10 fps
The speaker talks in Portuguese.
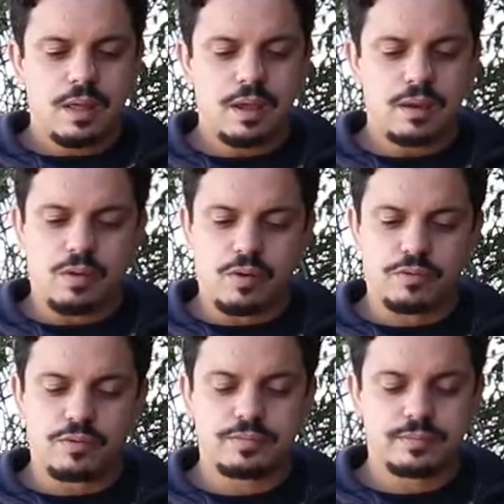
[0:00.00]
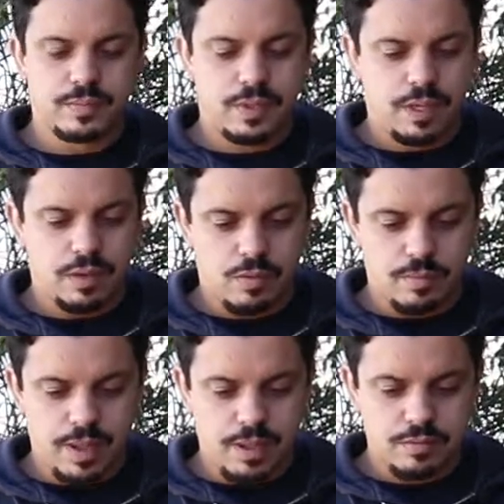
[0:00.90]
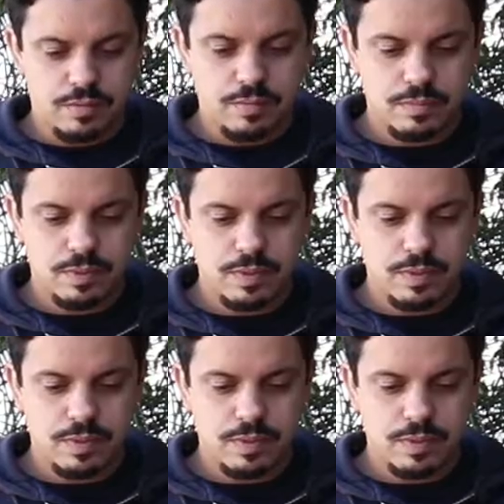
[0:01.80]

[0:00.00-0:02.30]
Renovo, recomeço,